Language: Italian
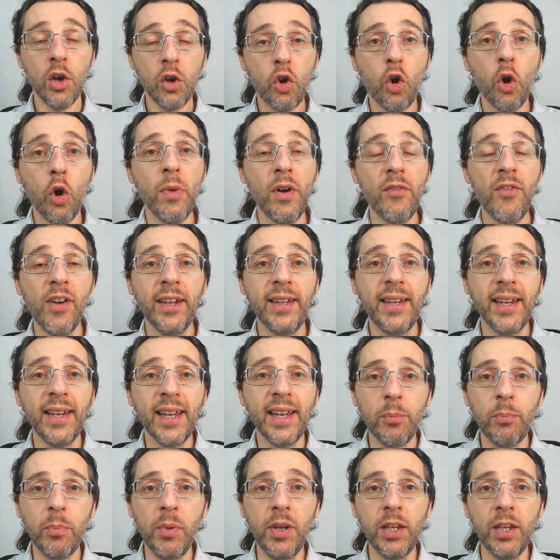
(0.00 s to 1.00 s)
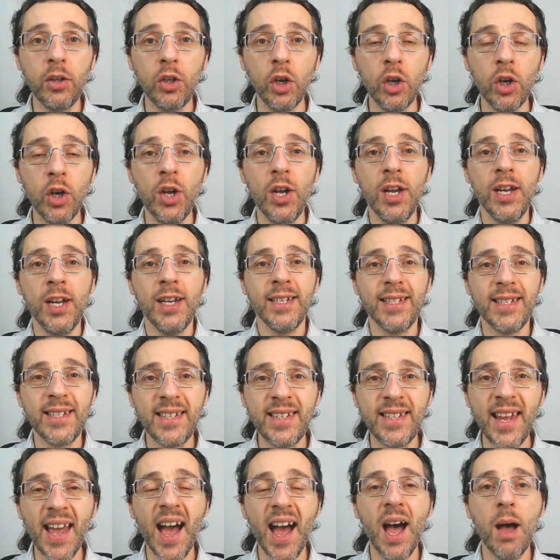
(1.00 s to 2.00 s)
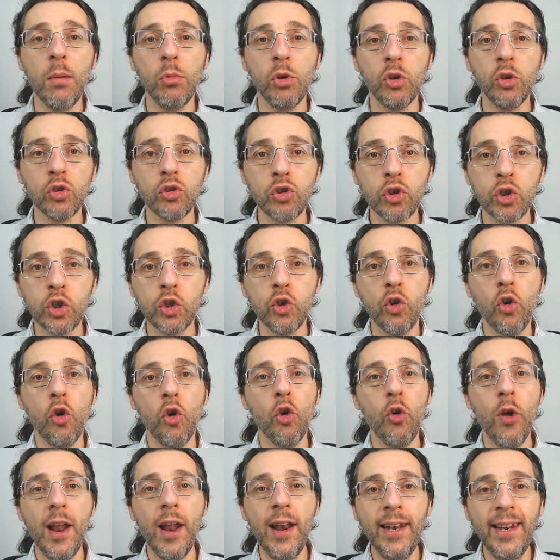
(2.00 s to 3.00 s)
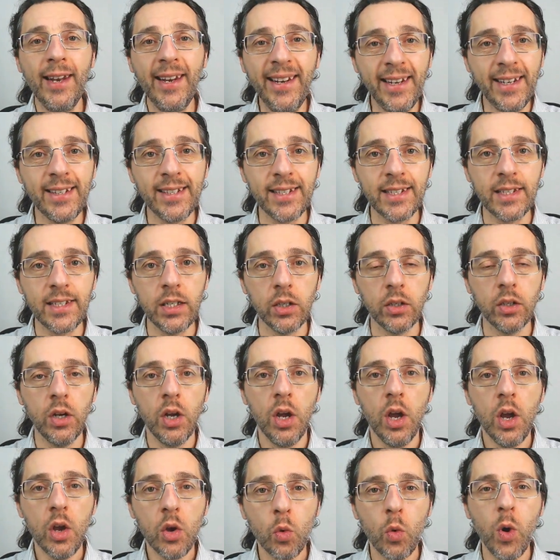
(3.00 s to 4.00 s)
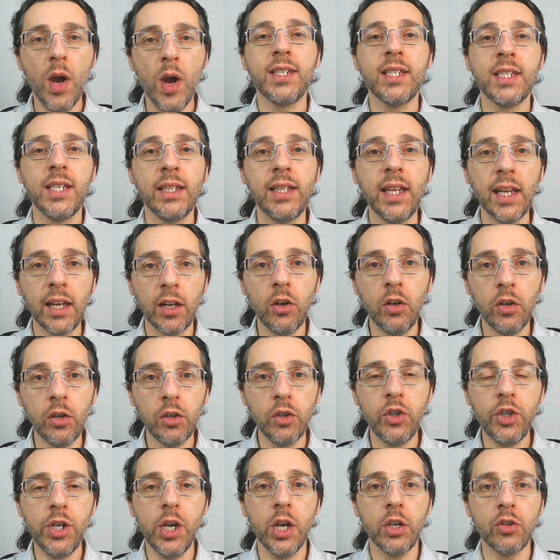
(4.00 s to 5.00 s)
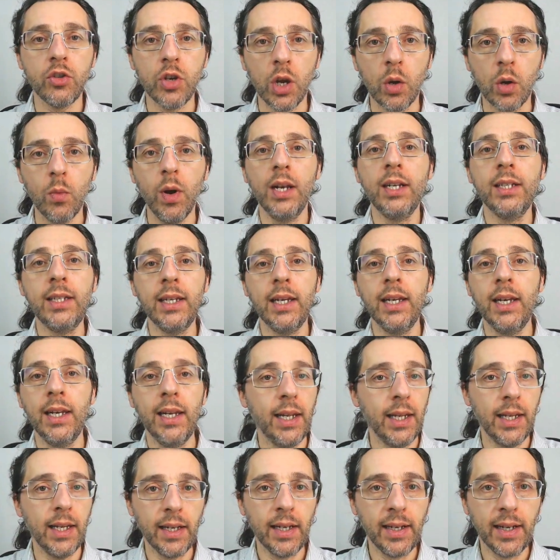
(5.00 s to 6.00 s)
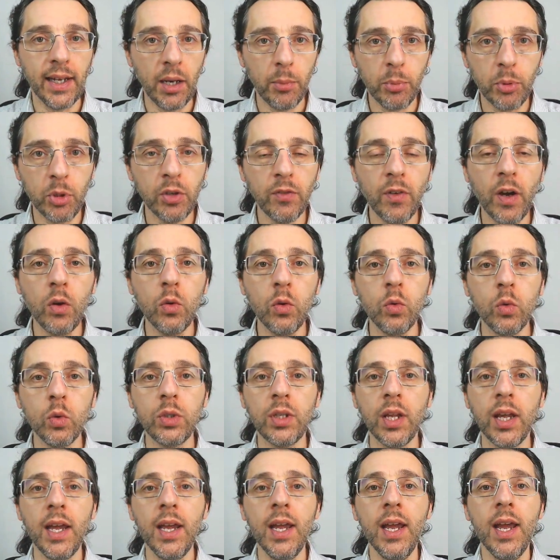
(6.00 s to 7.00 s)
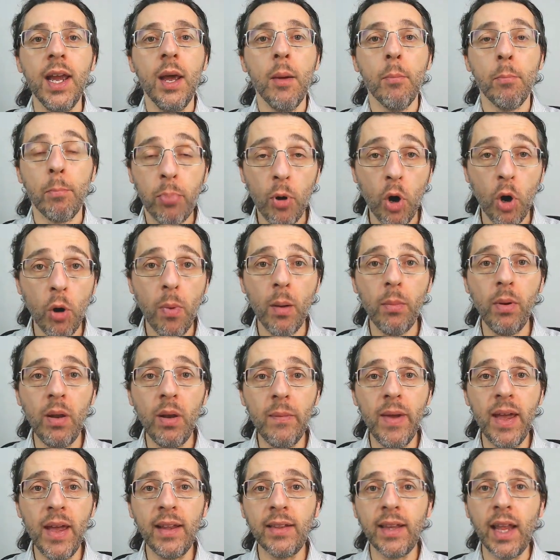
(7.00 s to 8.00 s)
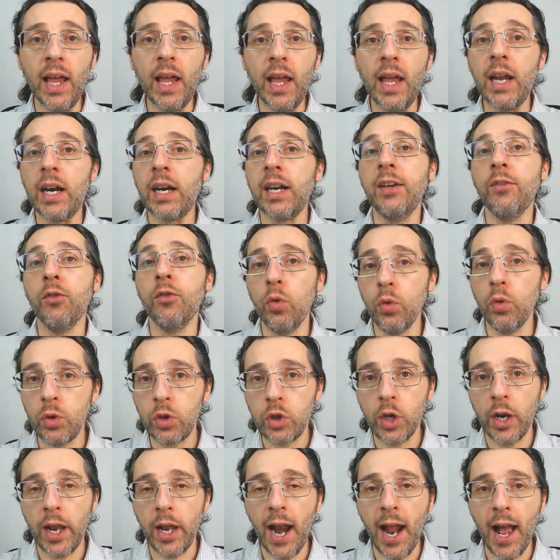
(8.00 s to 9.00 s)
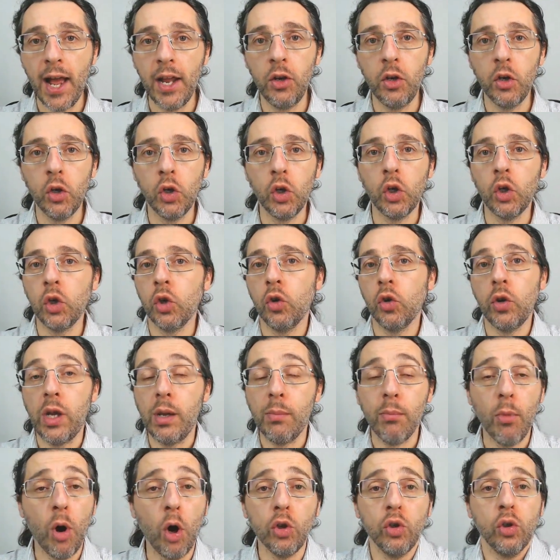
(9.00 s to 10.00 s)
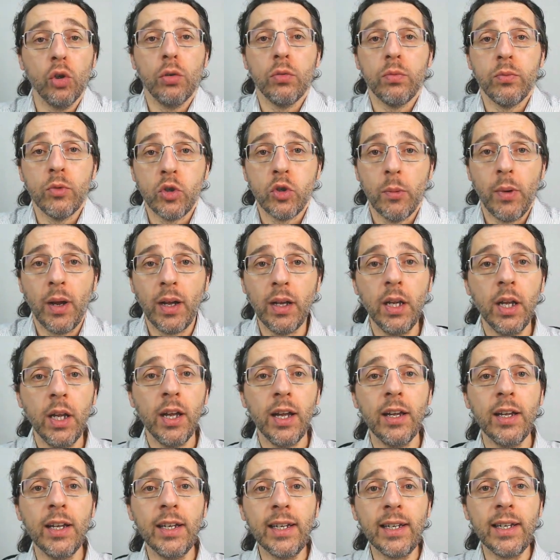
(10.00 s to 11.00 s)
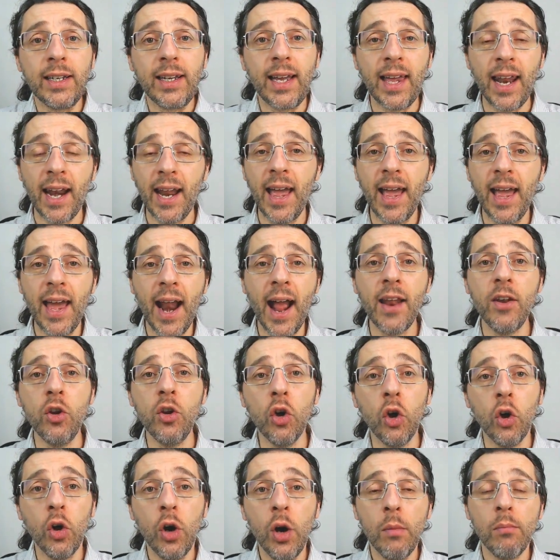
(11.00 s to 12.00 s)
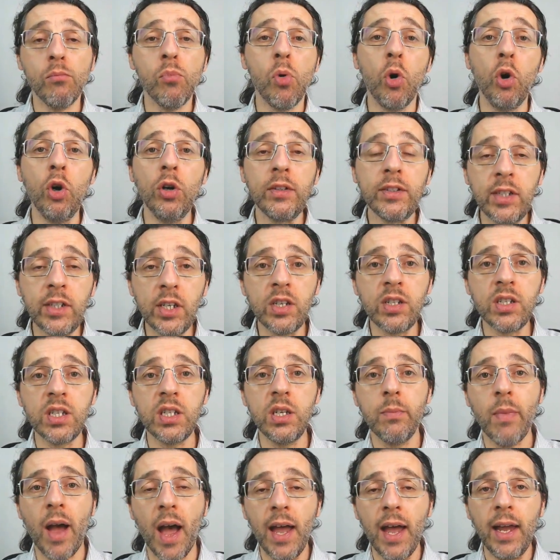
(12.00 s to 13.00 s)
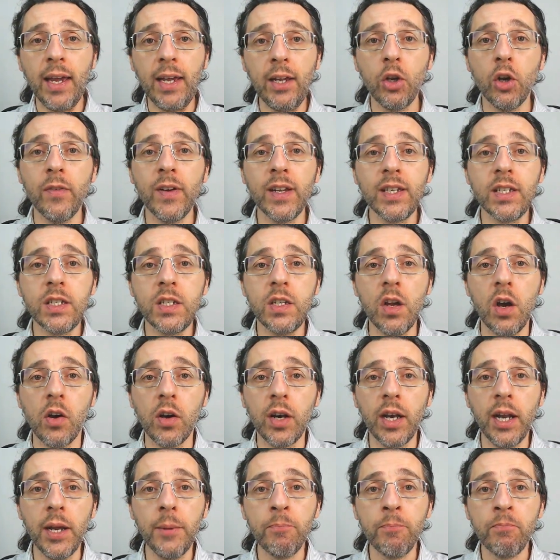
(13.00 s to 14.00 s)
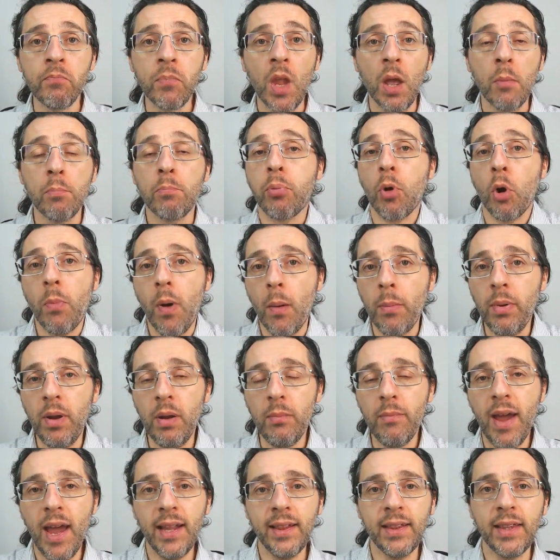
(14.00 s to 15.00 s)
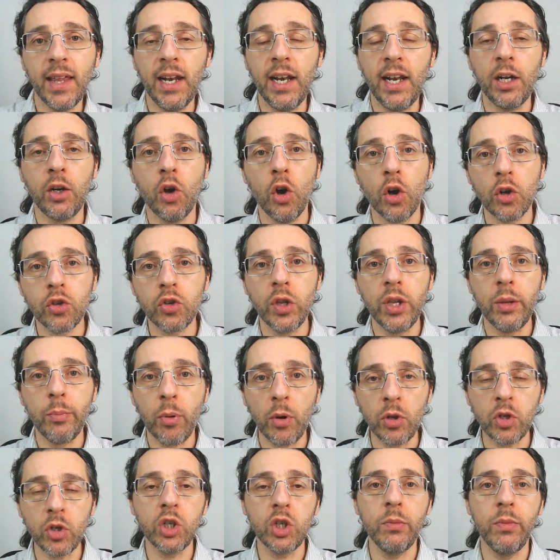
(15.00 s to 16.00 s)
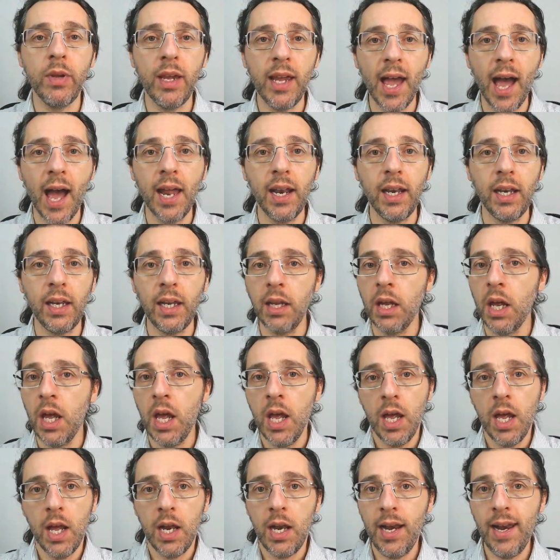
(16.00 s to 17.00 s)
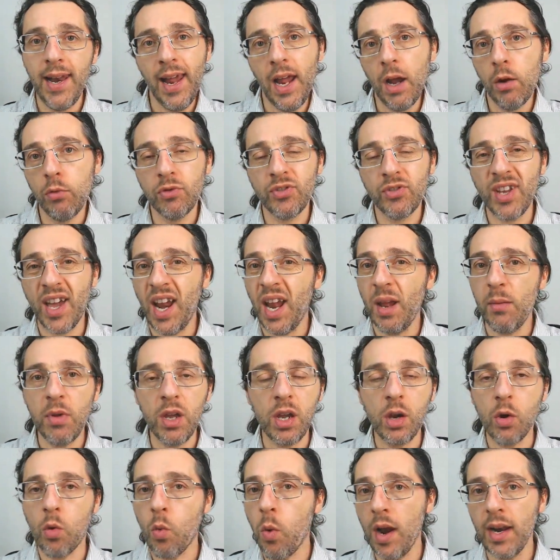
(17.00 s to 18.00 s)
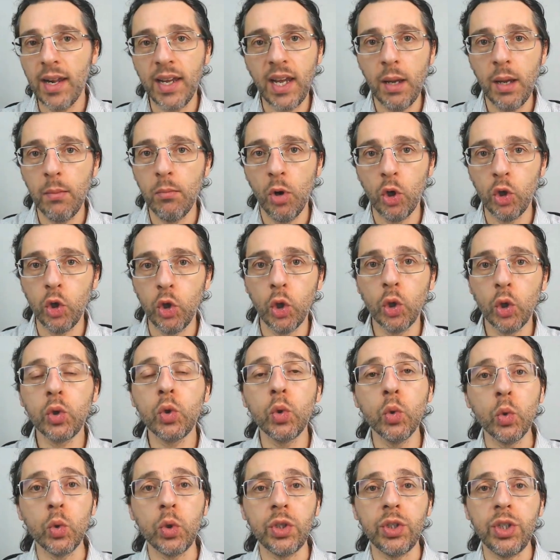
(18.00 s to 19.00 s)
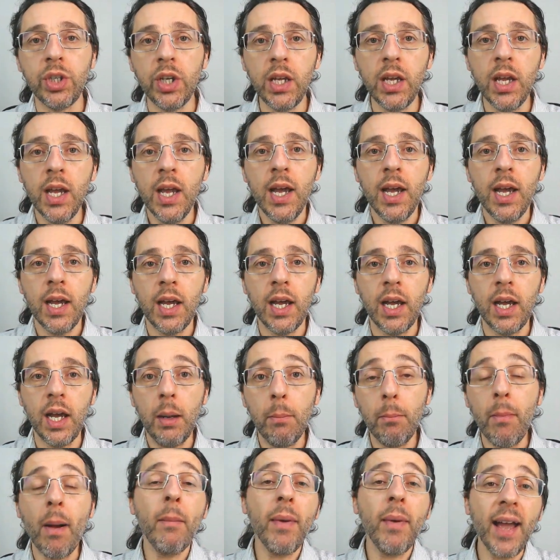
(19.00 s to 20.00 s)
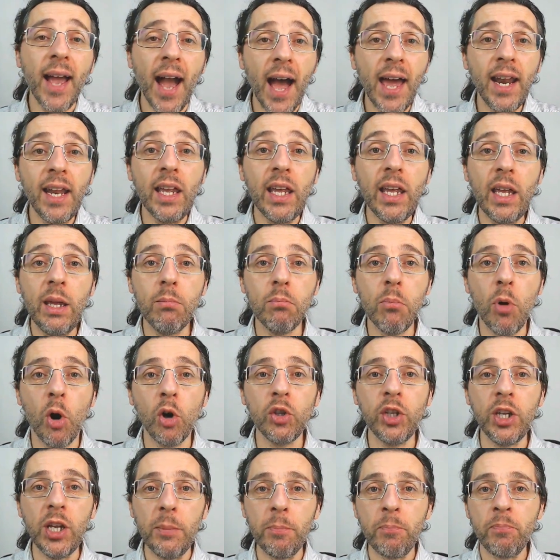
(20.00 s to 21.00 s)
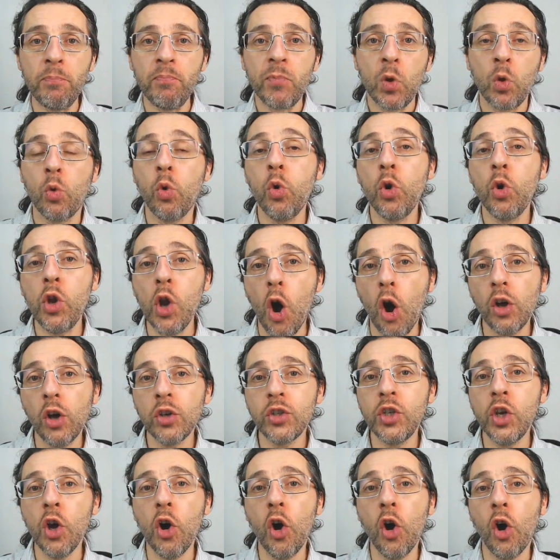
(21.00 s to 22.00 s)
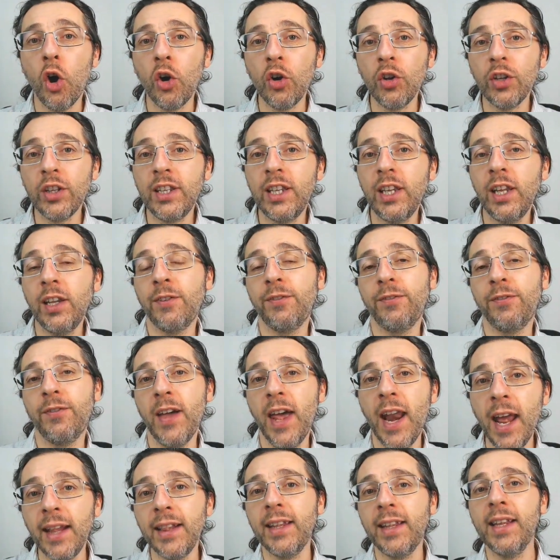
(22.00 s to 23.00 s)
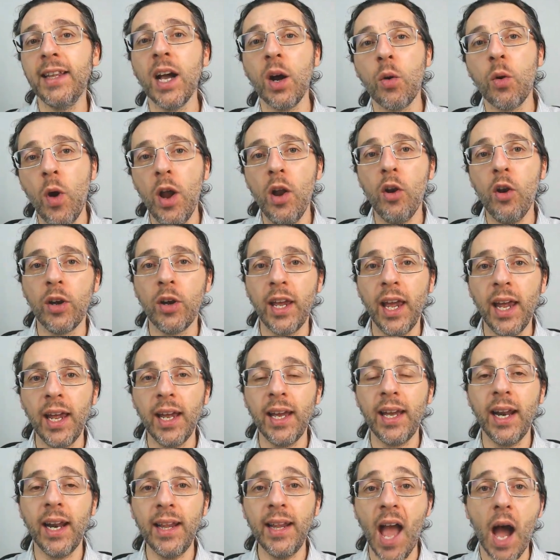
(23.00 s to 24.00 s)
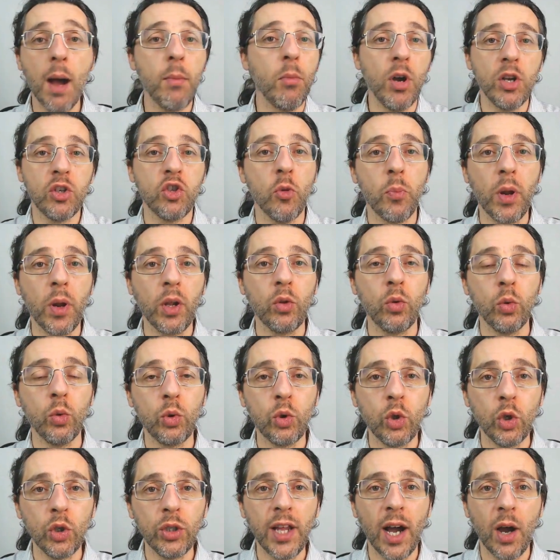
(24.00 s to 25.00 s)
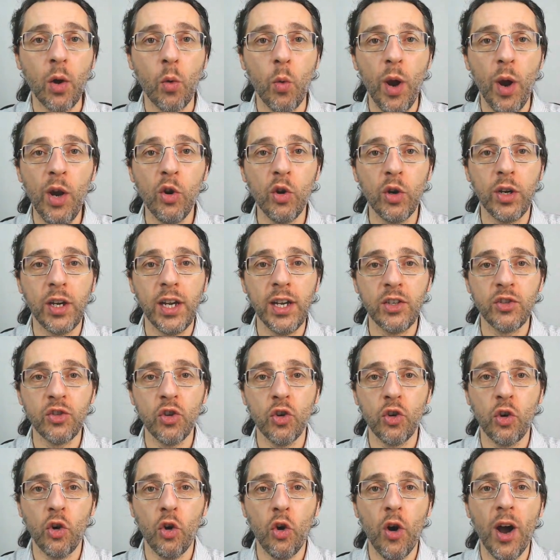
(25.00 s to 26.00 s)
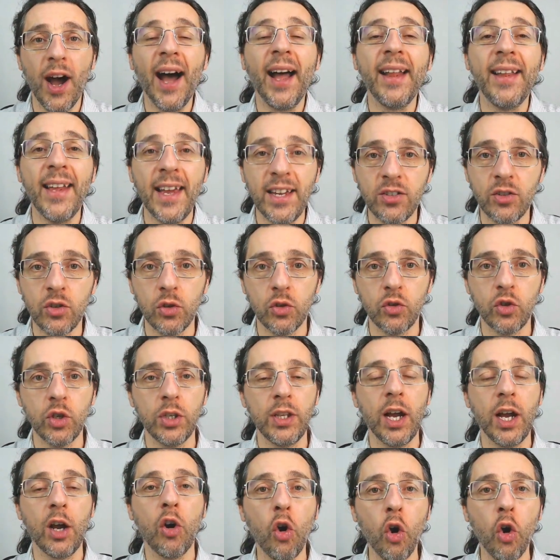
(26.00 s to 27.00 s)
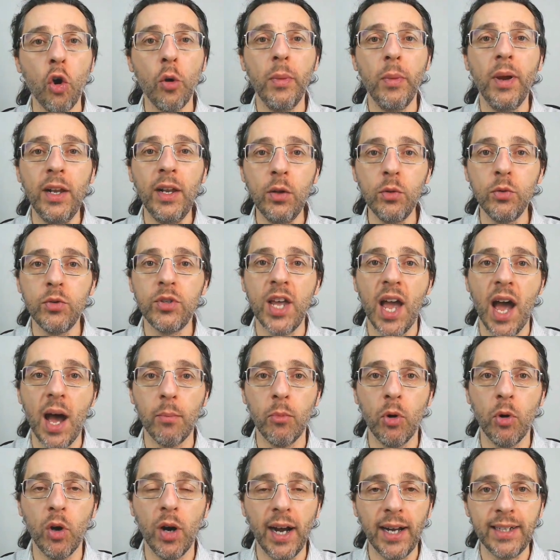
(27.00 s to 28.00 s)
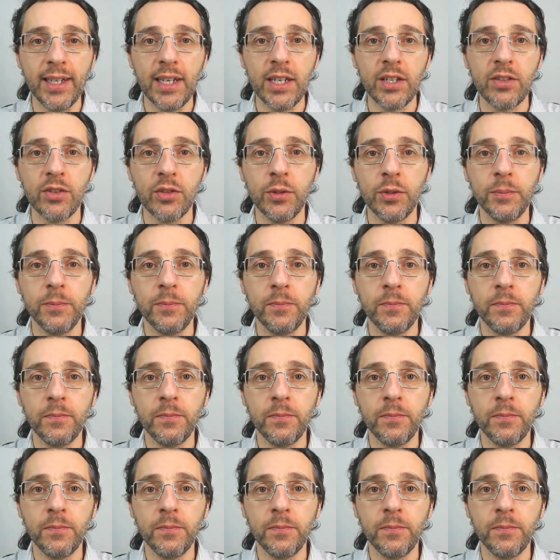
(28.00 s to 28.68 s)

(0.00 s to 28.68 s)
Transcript: Come avrete capito, siamo solo all'inizio. Queste tecnologie, cioè quelle delle criptovalute, probabilmente rivoluzioneranno il mondo, insomma, eh, creeranno moltissima innovazione. Probabilmente nel corso dei prossimi anni le useremo in qualche modo tutti, eh, ma magari in modi curiosi o differenti da quello che crediamo e soprattutto da quello che sono adesso, cioè da come li usiamo adesso.